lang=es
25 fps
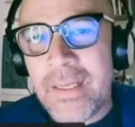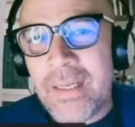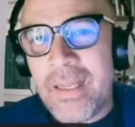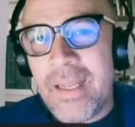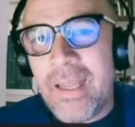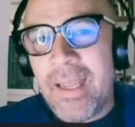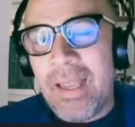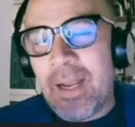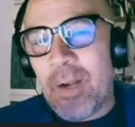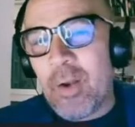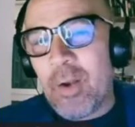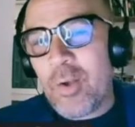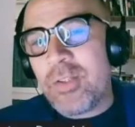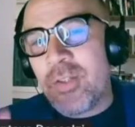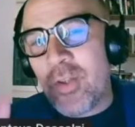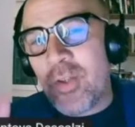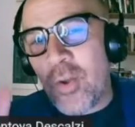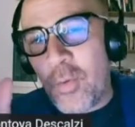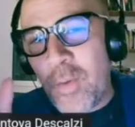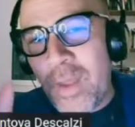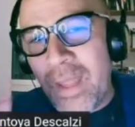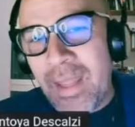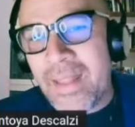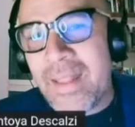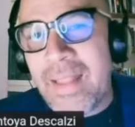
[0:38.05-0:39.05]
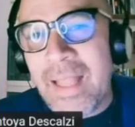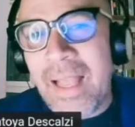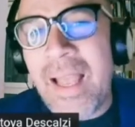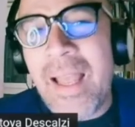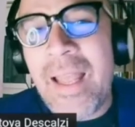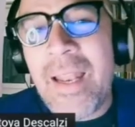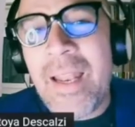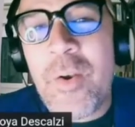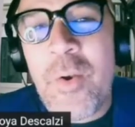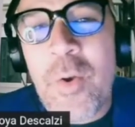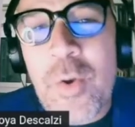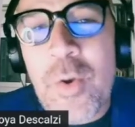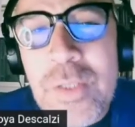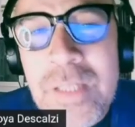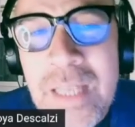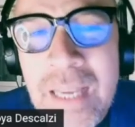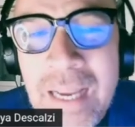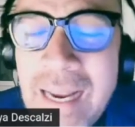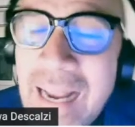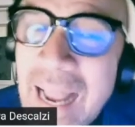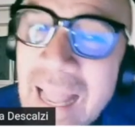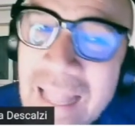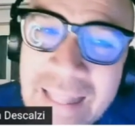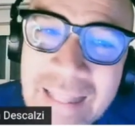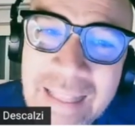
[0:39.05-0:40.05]
En los 90 nos
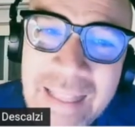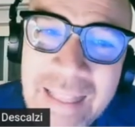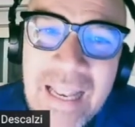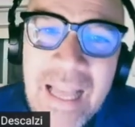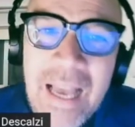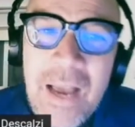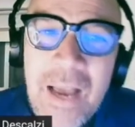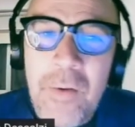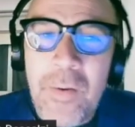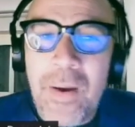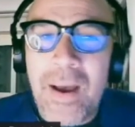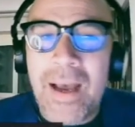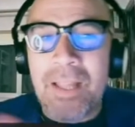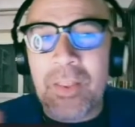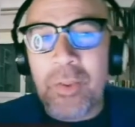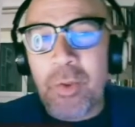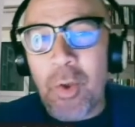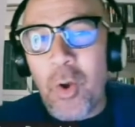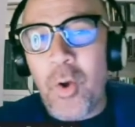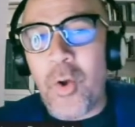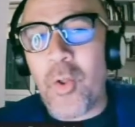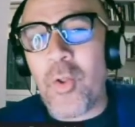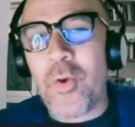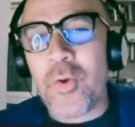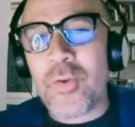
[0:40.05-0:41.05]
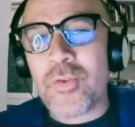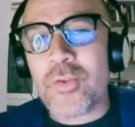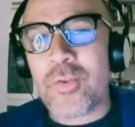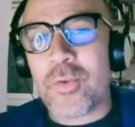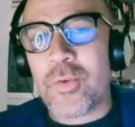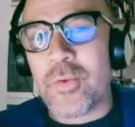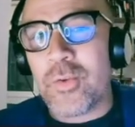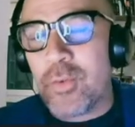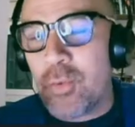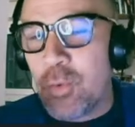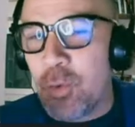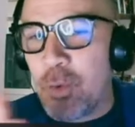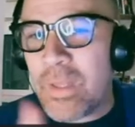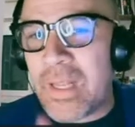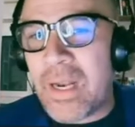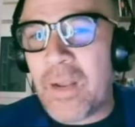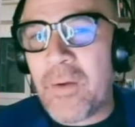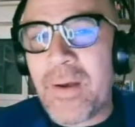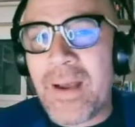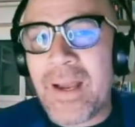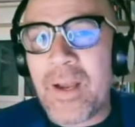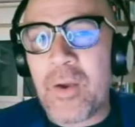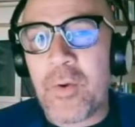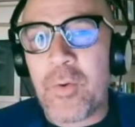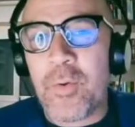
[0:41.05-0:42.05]
encandilaba a todos con su
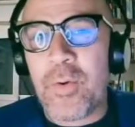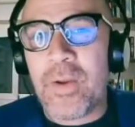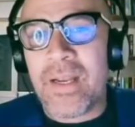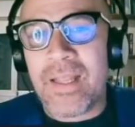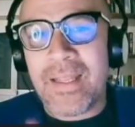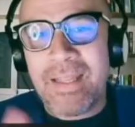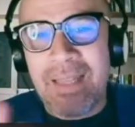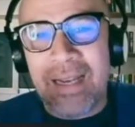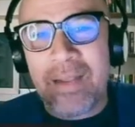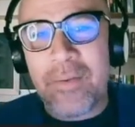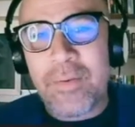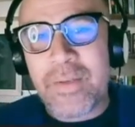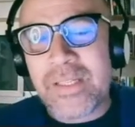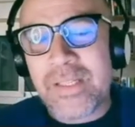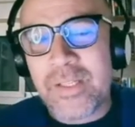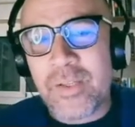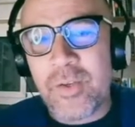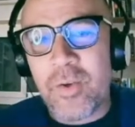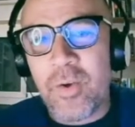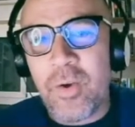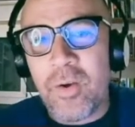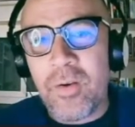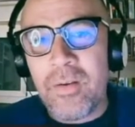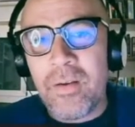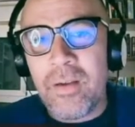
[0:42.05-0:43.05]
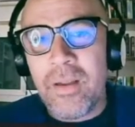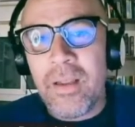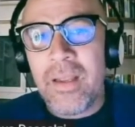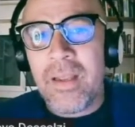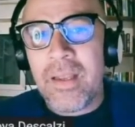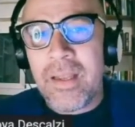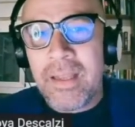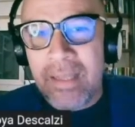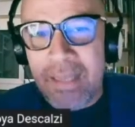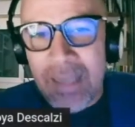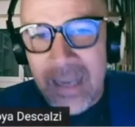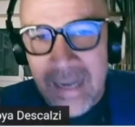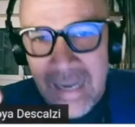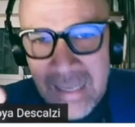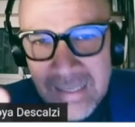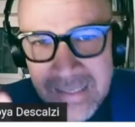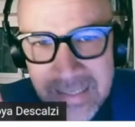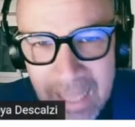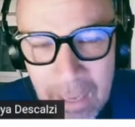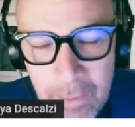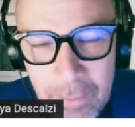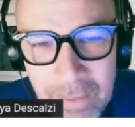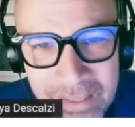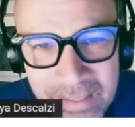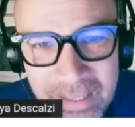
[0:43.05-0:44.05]
trabajo en la televisión y en las
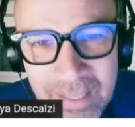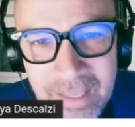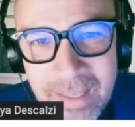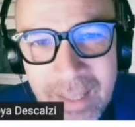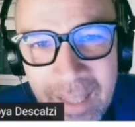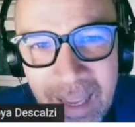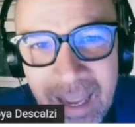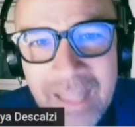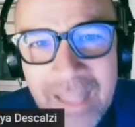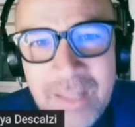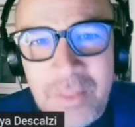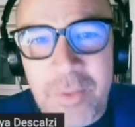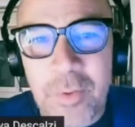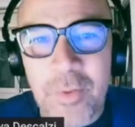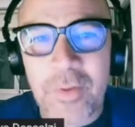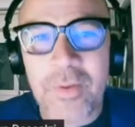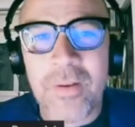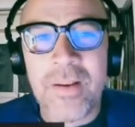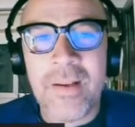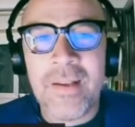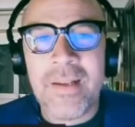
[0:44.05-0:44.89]
tablas del teatro.